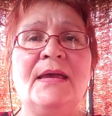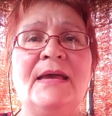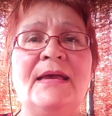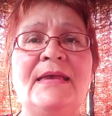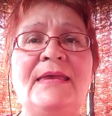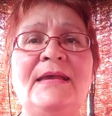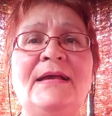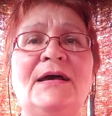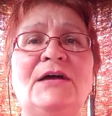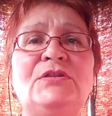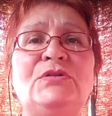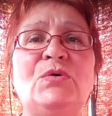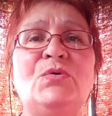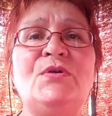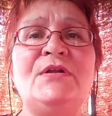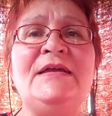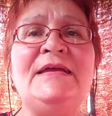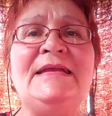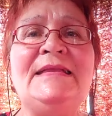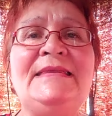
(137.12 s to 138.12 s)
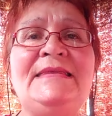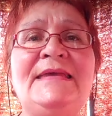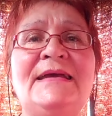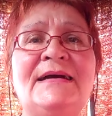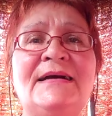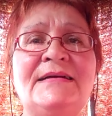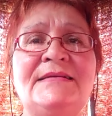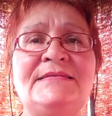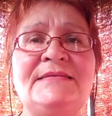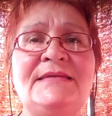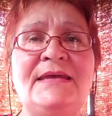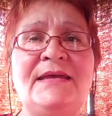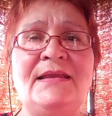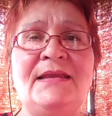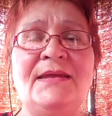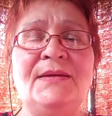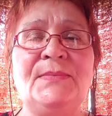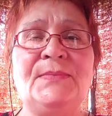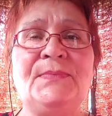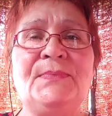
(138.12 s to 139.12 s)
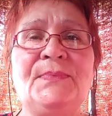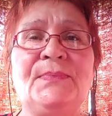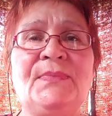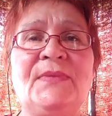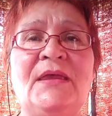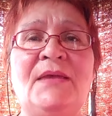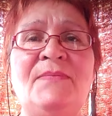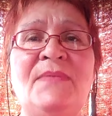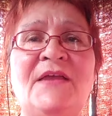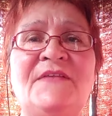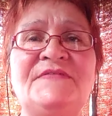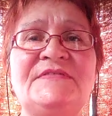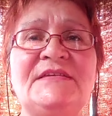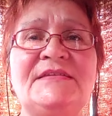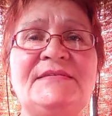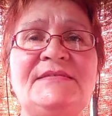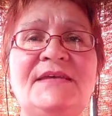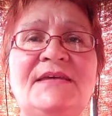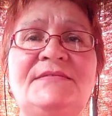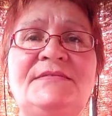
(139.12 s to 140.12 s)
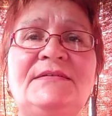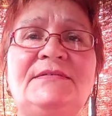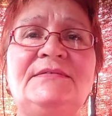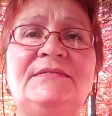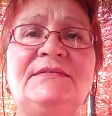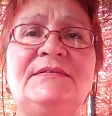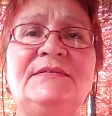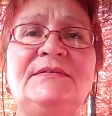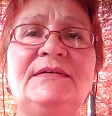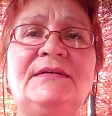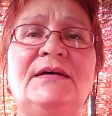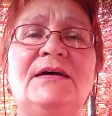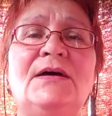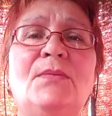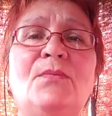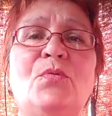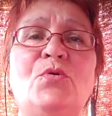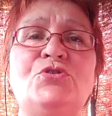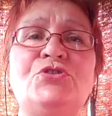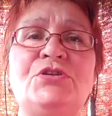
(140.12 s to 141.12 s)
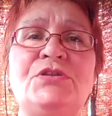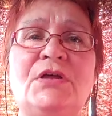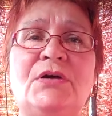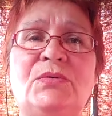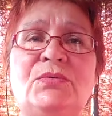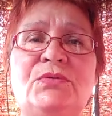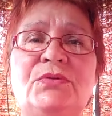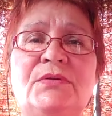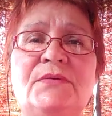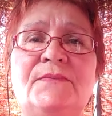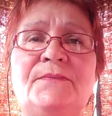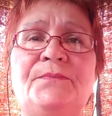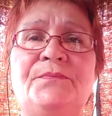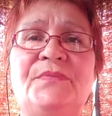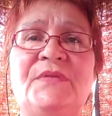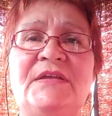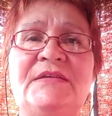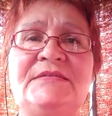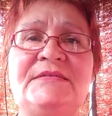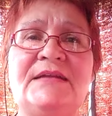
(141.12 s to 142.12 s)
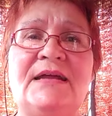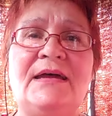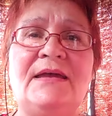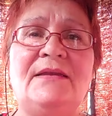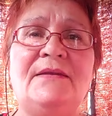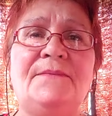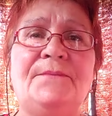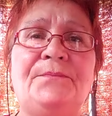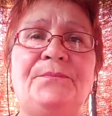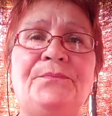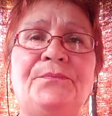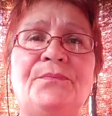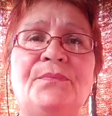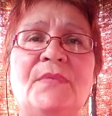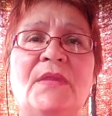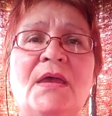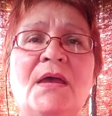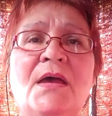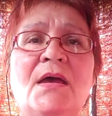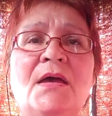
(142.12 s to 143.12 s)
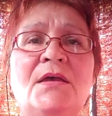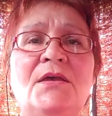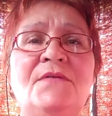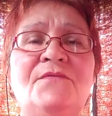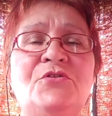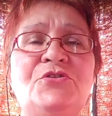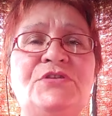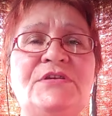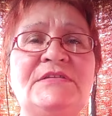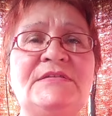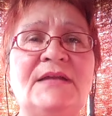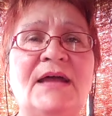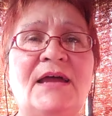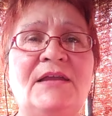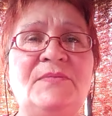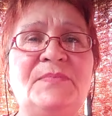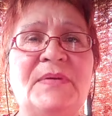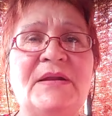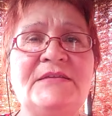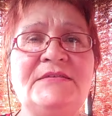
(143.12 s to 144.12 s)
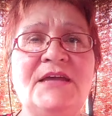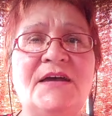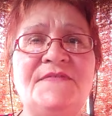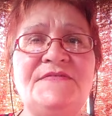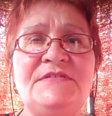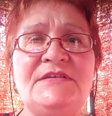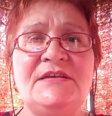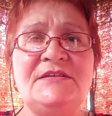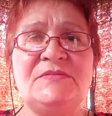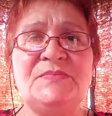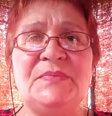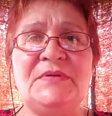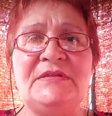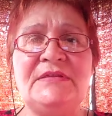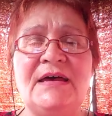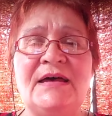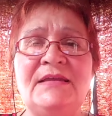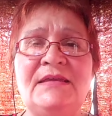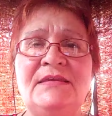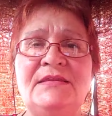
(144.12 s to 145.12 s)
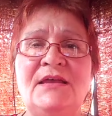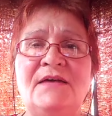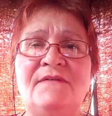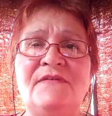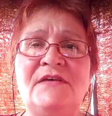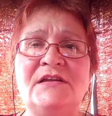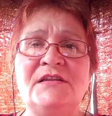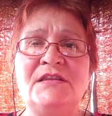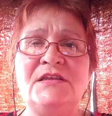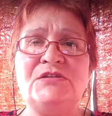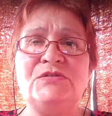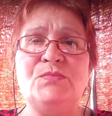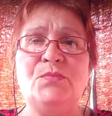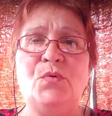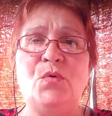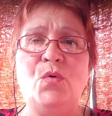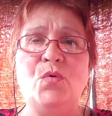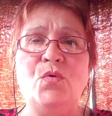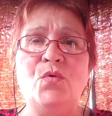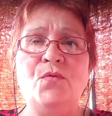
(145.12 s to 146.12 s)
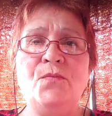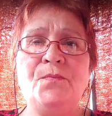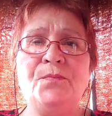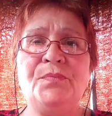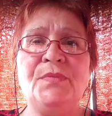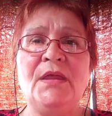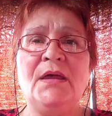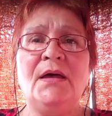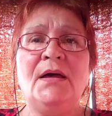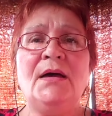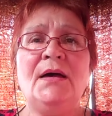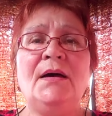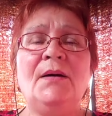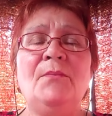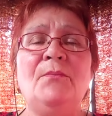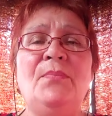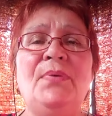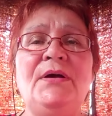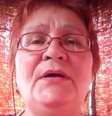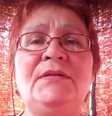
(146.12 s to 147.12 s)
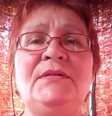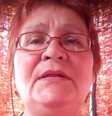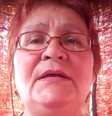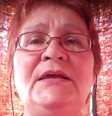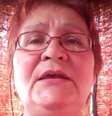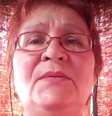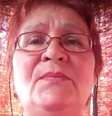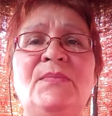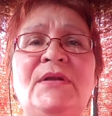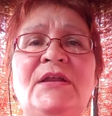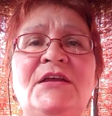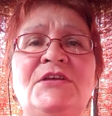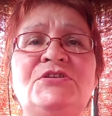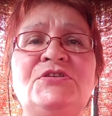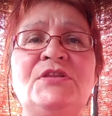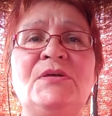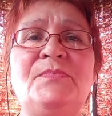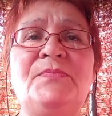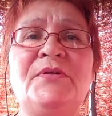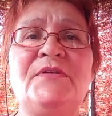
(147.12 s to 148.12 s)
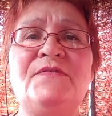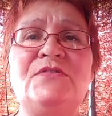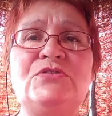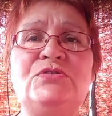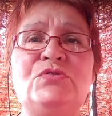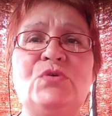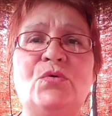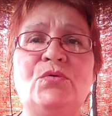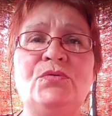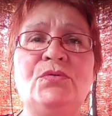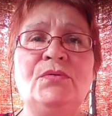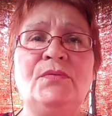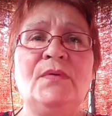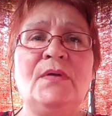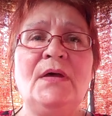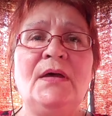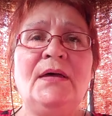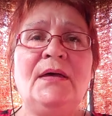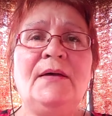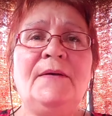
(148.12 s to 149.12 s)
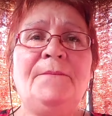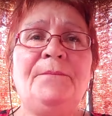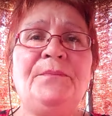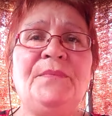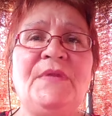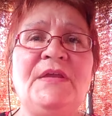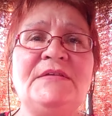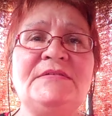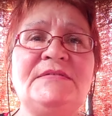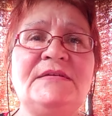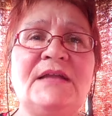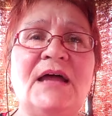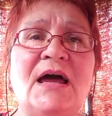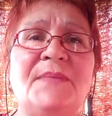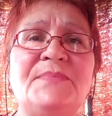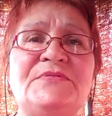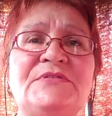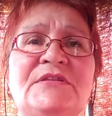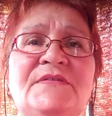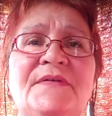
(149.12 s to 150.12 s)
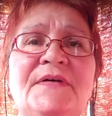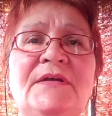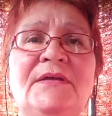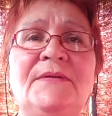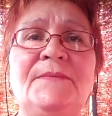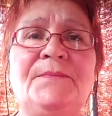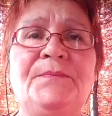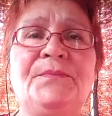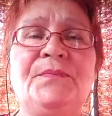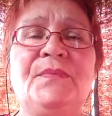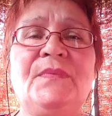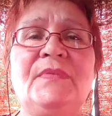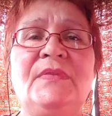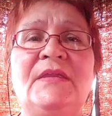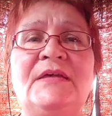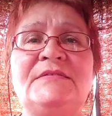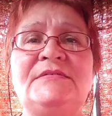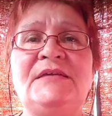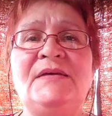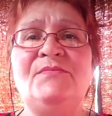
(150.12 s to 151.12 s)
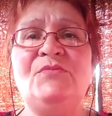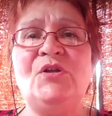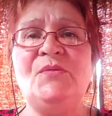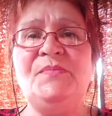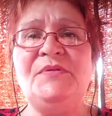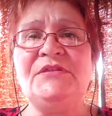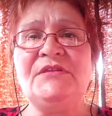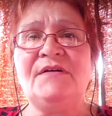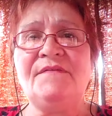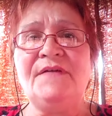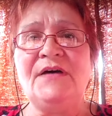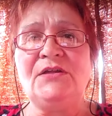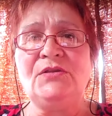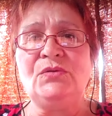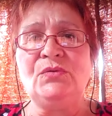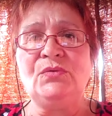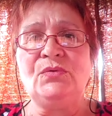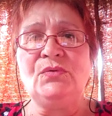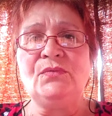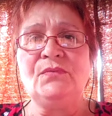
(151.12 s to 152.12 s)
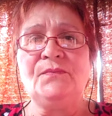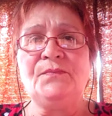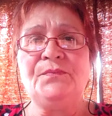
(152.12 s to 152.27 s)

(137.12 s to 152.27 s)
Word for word: и которые не хотели иметь в соседях Божий народ, Израиль. И вот Израиль, пройдя все испытания на верность Богу, был им лично проведен из рабства на землю обетованную.